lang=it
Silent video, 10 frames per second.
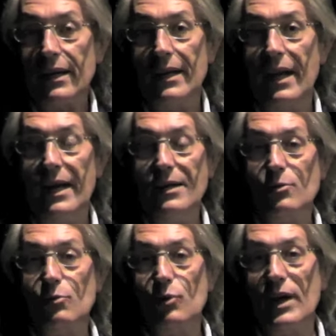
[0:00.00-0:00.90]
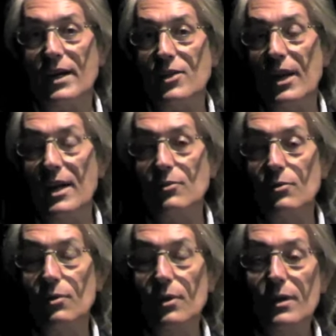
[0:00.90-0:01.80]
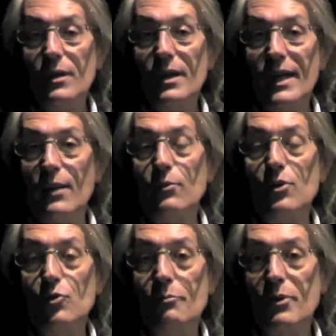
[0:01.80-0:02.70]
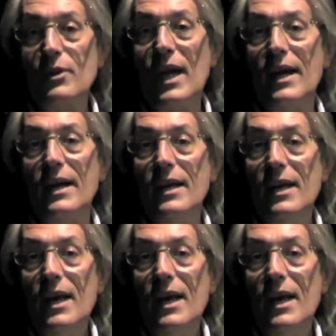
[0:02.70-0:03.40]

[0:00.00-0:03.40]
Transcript: le strutture carcerarie sono in grado di sopportare.